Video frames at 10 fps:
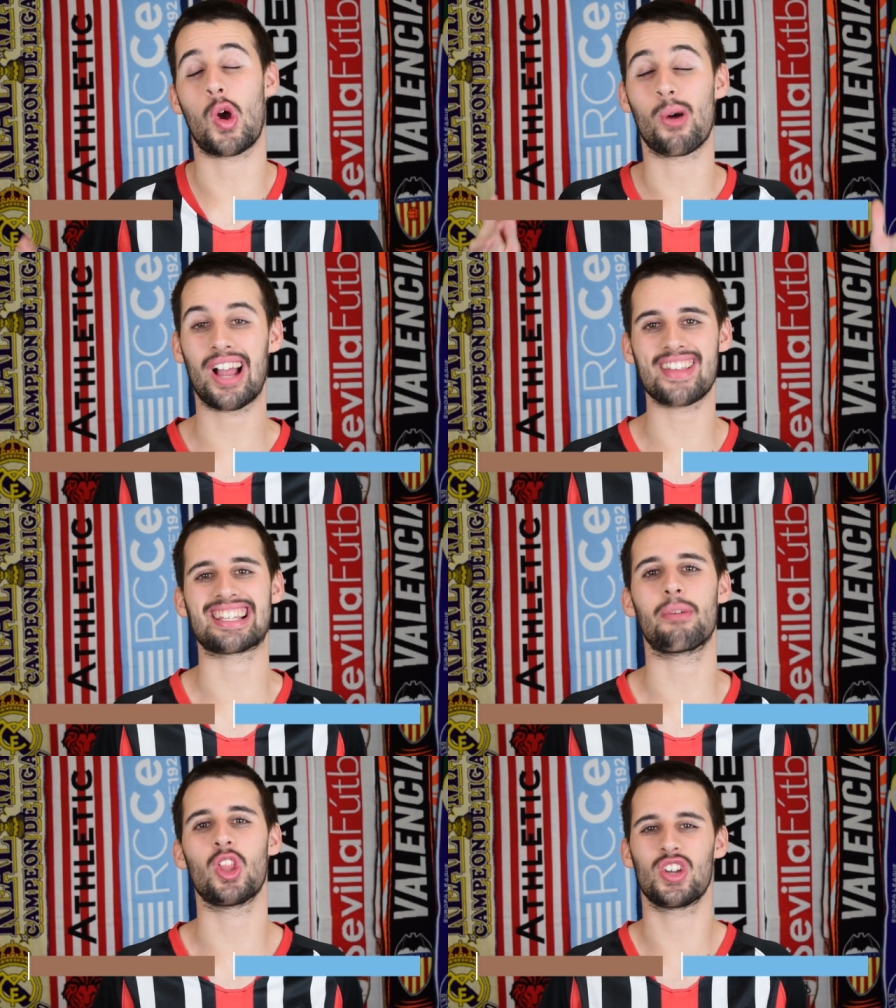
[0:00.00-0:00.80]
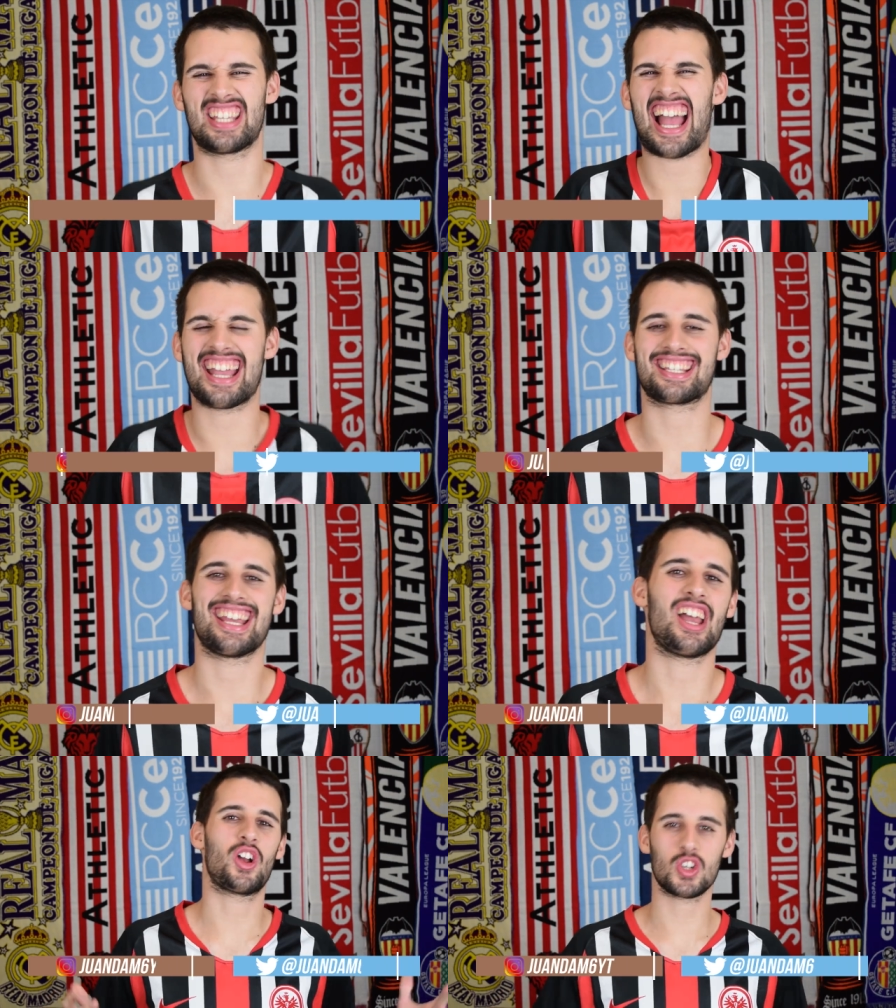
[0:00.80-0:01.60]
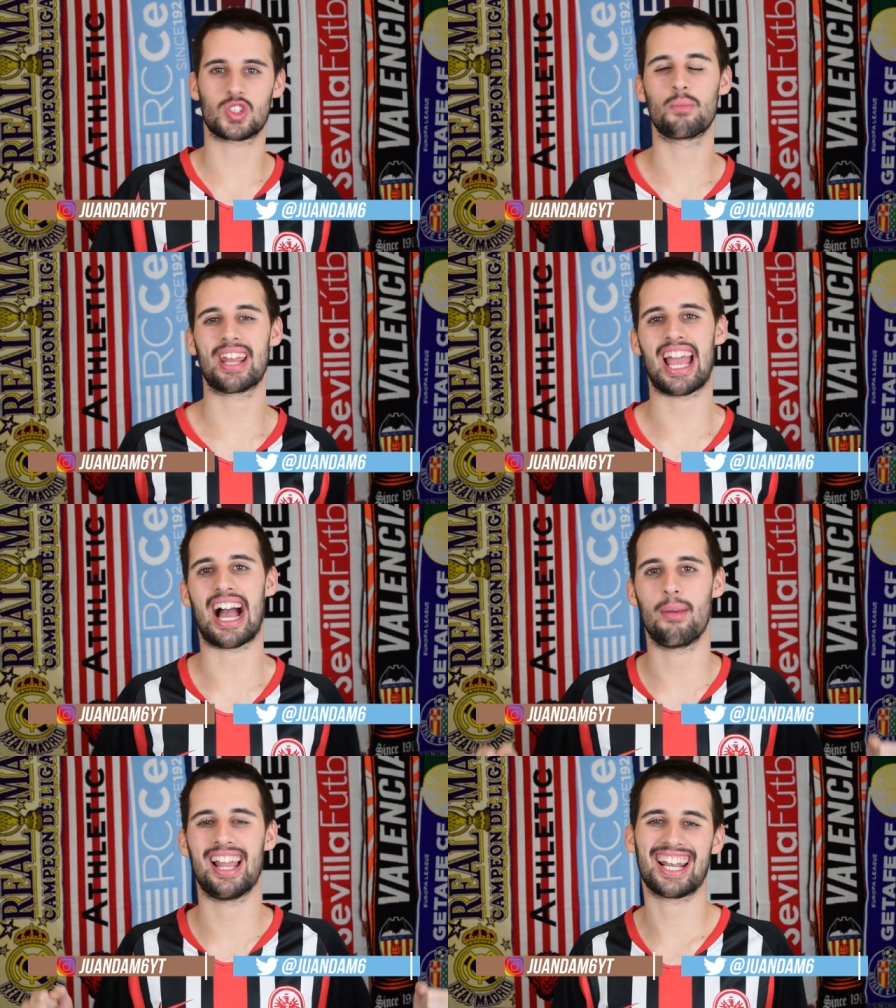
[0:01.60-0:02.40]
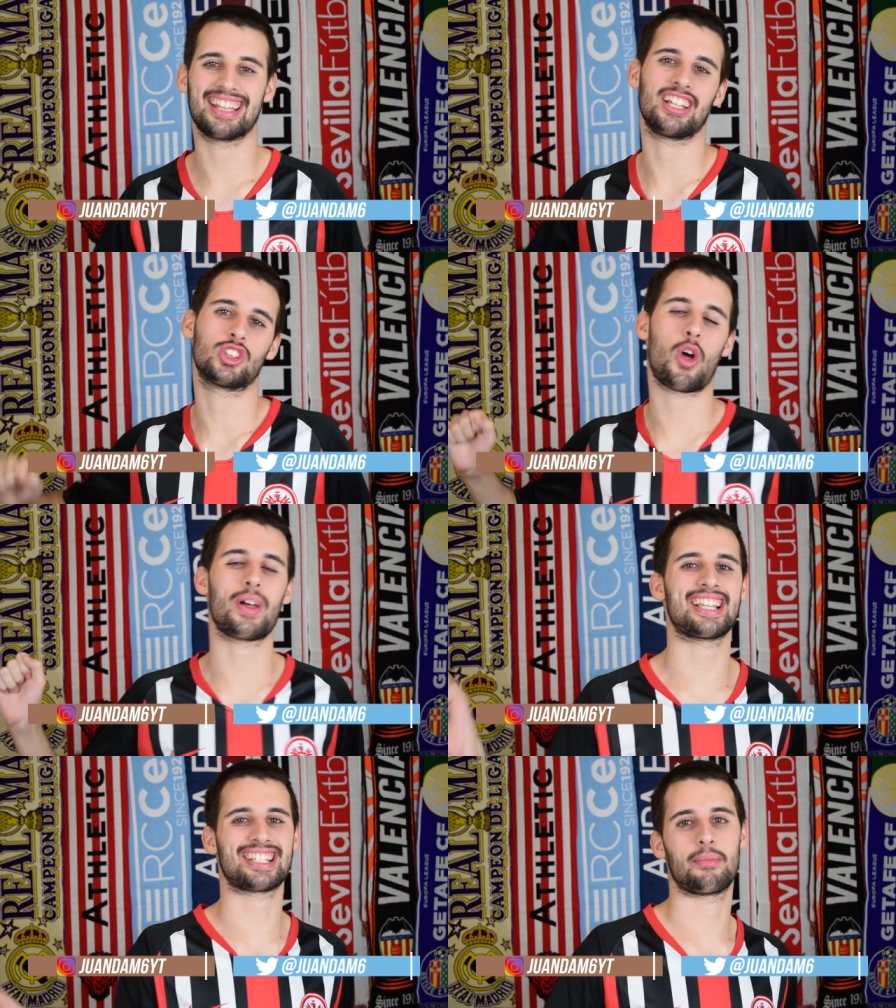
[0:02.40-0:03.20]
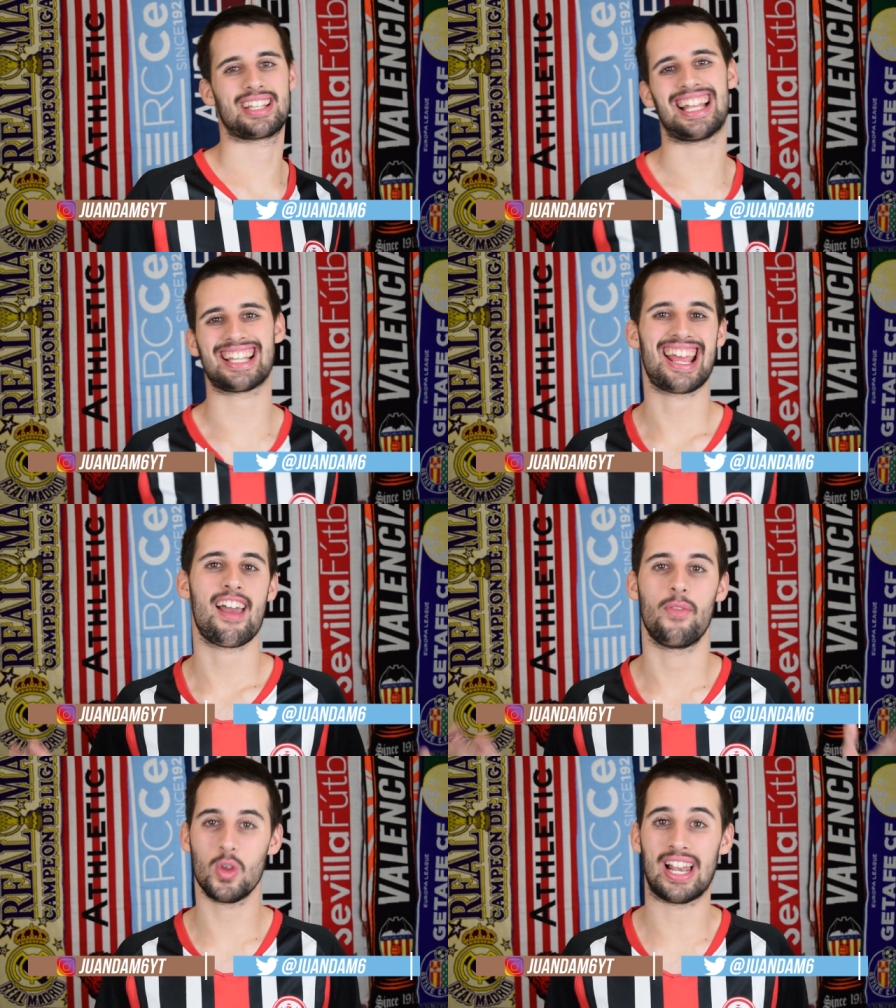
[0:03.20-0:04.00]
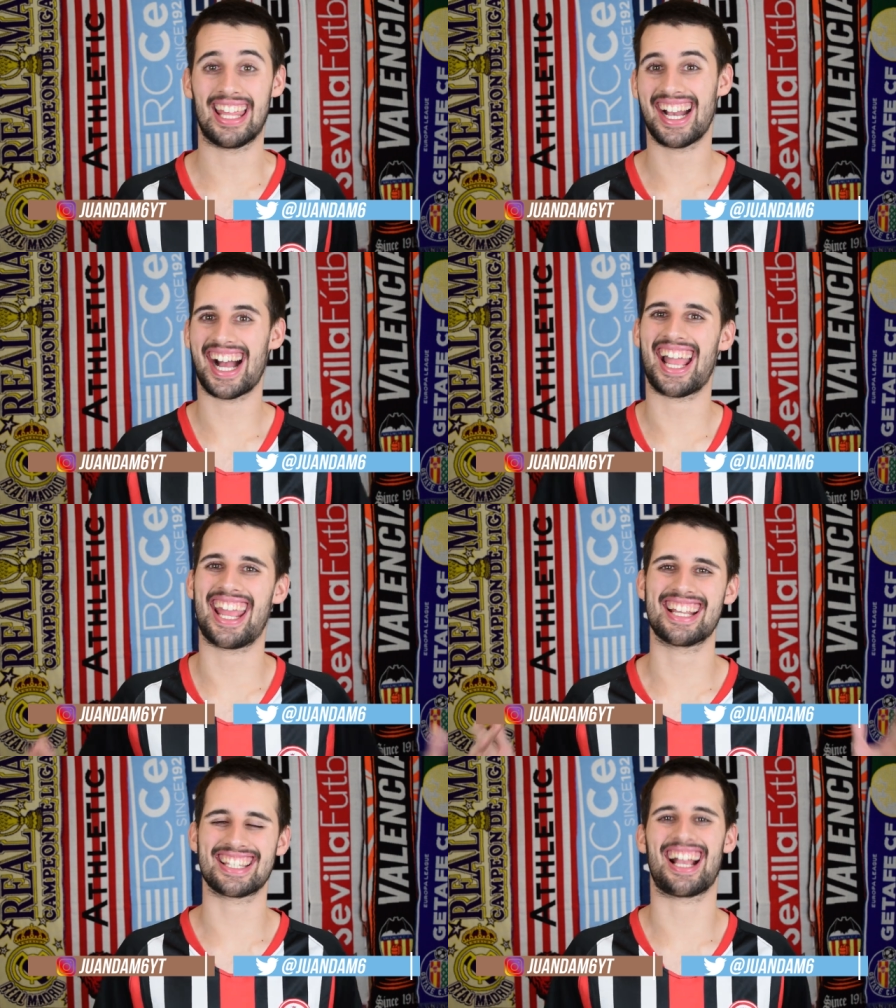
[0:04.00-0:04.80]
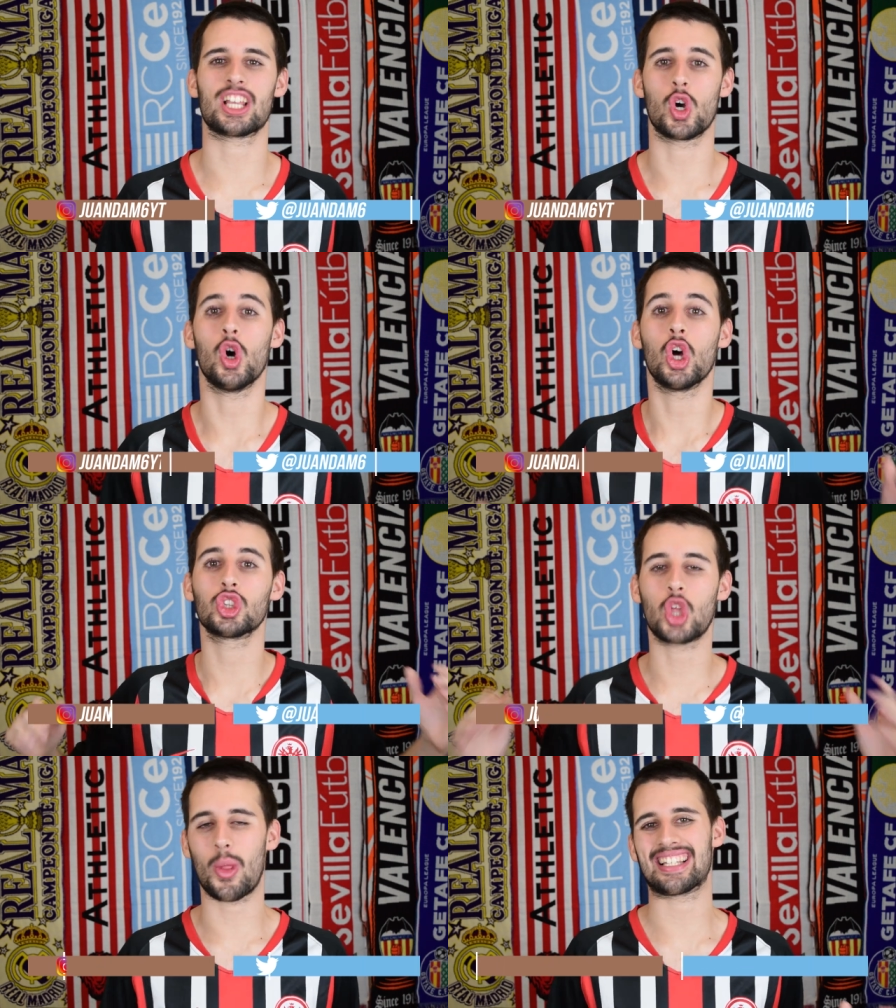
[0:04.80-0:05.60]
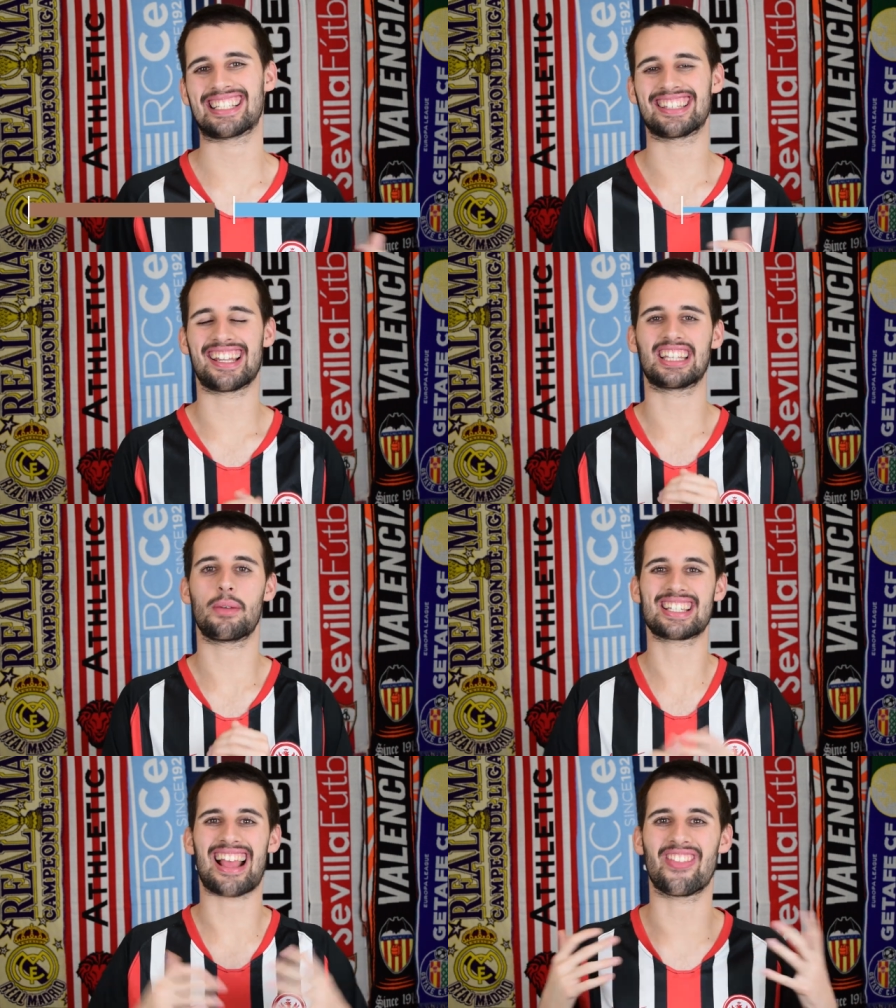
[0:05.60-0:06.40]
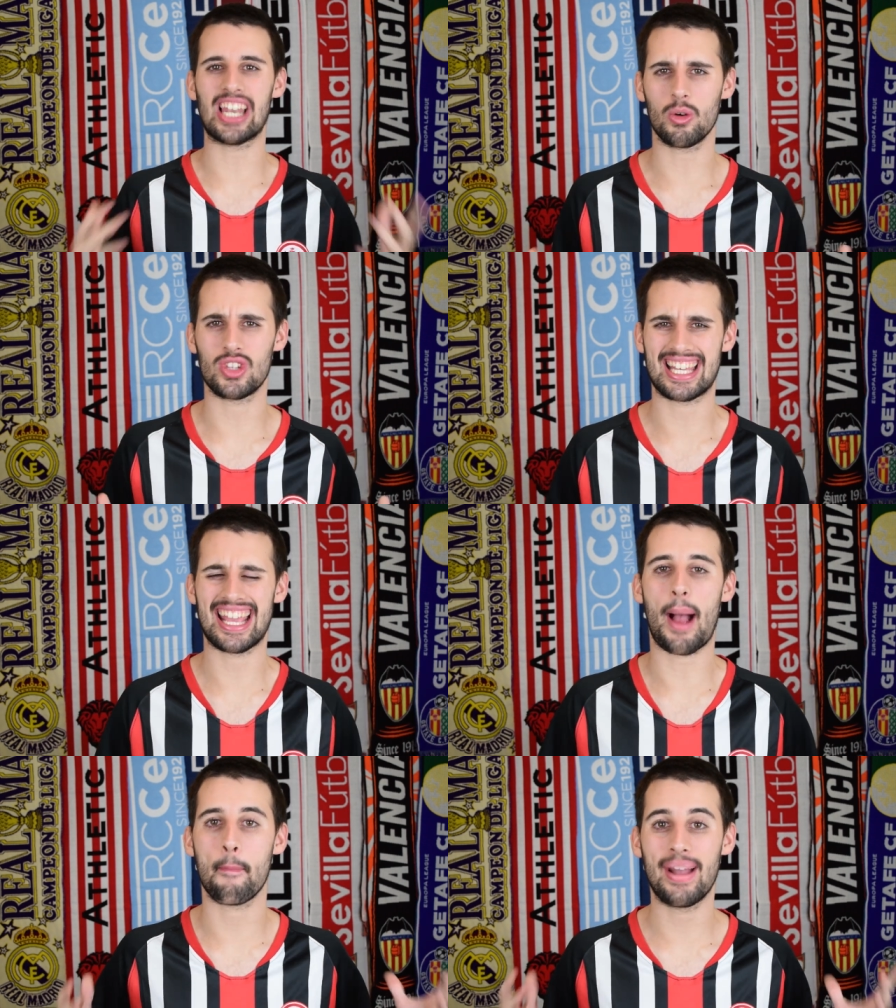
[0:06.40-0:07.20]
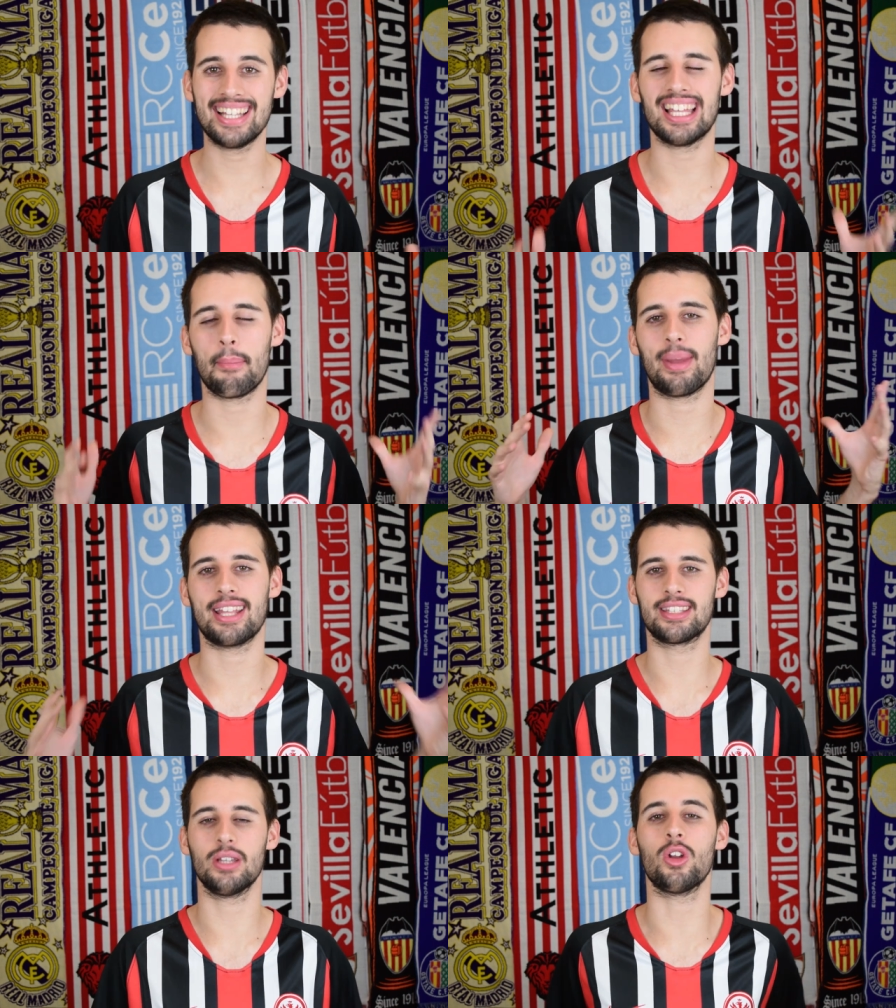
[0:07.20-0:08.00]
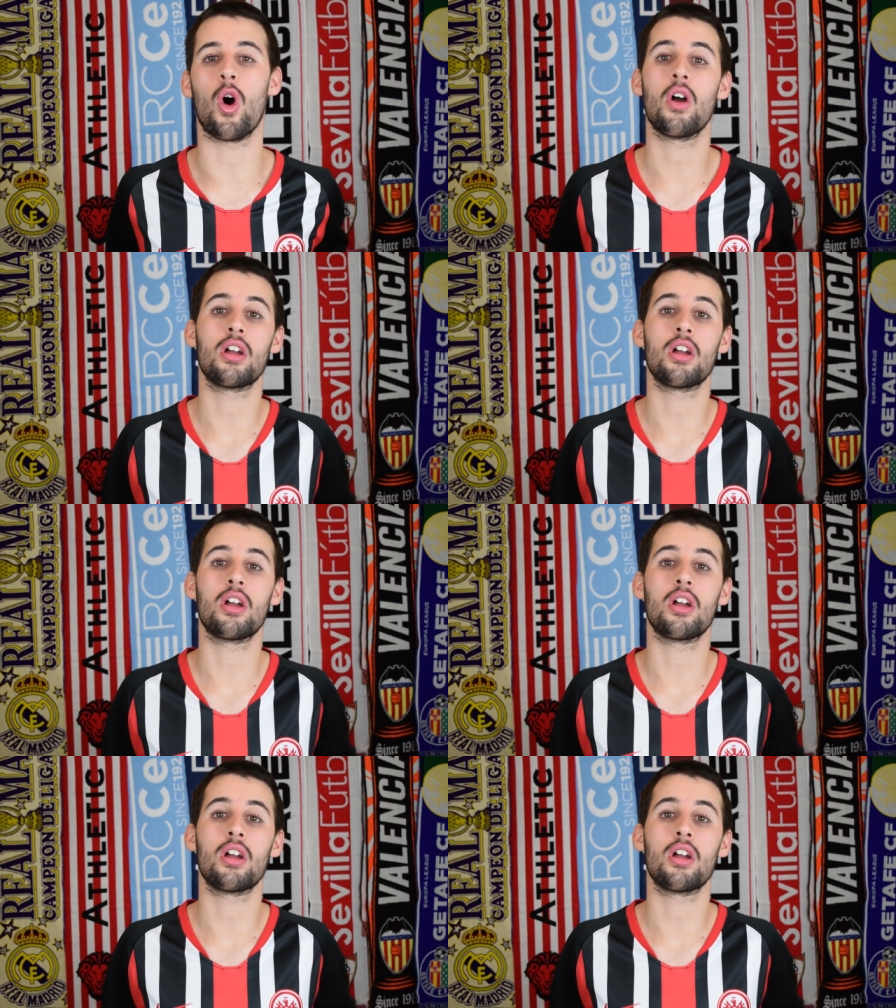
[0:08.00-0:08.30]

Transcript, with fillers: Como cada sábado ya es costumbre hablar de todas las camisetas de una liga, en este caso todas las alternativas de la Bundesliga 2021.